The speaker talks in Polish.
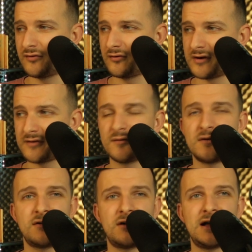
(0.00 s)
się od razu
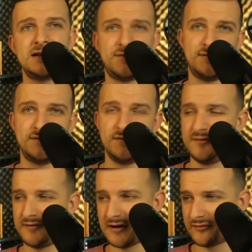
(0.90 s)
zakochali,
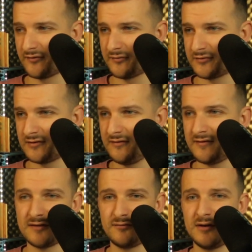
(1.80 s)
stwierdzili, że jak to jest
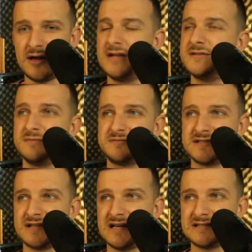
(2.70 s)
możliwe, tu jechaliśmy
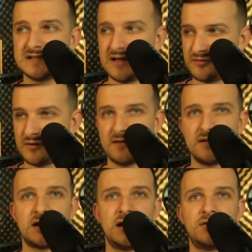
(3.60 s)
przez lasy, a tutaj jest
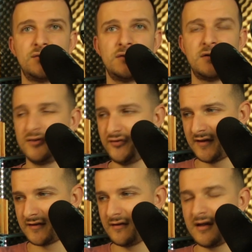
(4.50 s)
nagle gród,
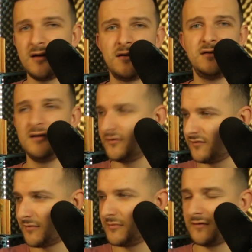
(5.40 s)
świetnie,
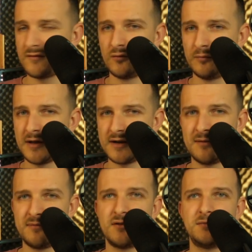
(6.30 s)
jedziemy, super,
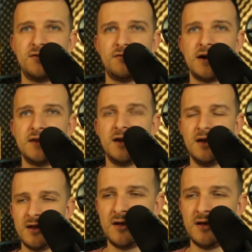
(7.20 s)
na pewno będzie fajnie.
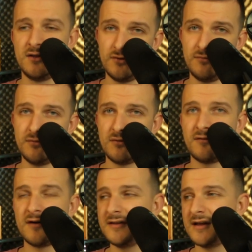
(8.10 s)
No i było
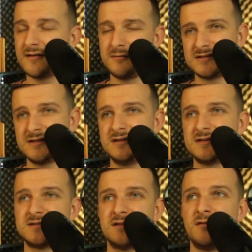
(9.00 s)
fajnie, jak zobaczyli
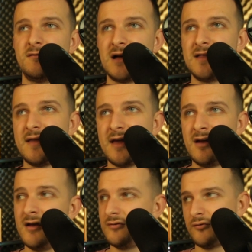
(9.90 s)
jeszcze tą Wandę,
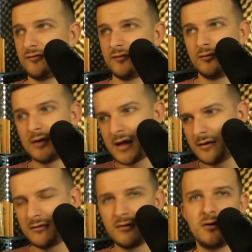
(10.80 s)
to już w
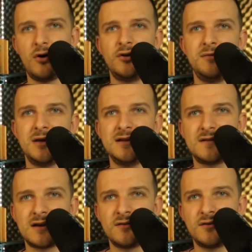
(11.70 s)
ogóle oni mieli z
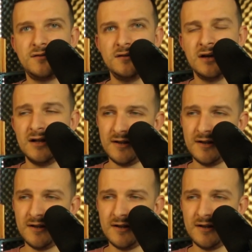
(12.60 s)
radości